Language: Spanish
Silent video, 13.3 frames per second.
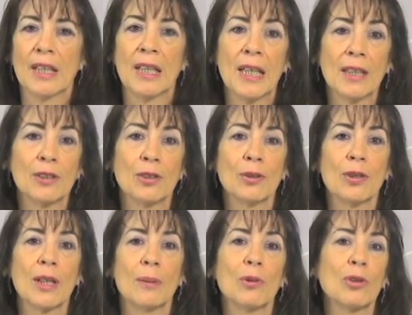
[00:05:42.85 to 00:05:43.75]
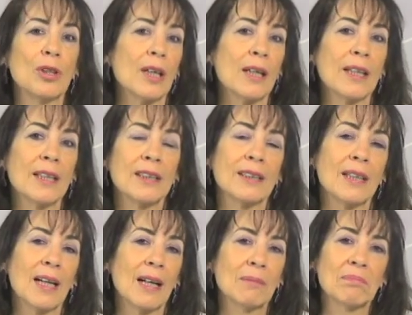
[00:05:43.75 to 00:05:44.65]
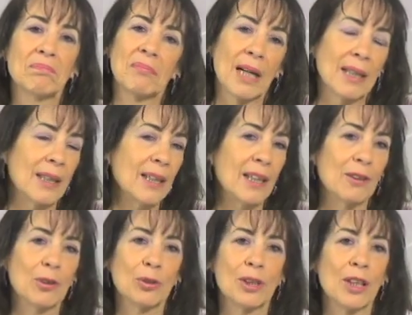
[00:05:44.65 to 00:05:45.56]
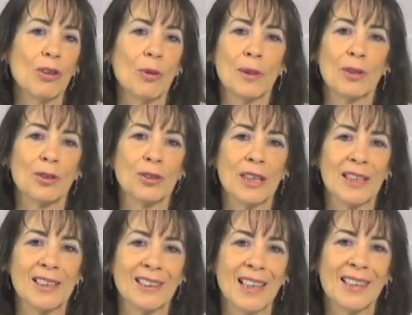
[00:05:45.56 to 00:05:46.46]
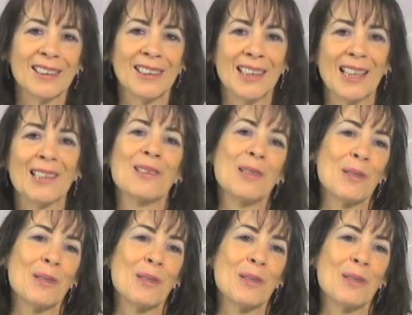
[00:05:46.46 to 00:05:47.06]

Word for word: Y eso que Monterrey está a 500 kilómetros de distancia,